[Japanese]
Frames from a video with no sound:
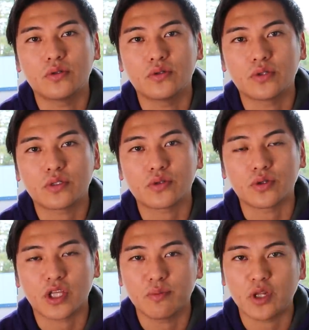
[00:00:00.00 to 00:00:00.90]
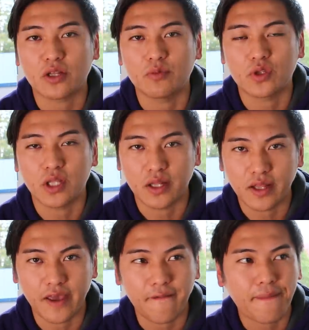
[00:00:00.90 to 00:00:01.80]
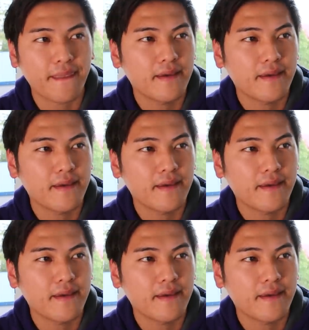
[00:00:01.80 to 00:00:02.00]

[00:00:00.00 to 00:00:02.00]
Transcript: うん、一つの肝だと思っていて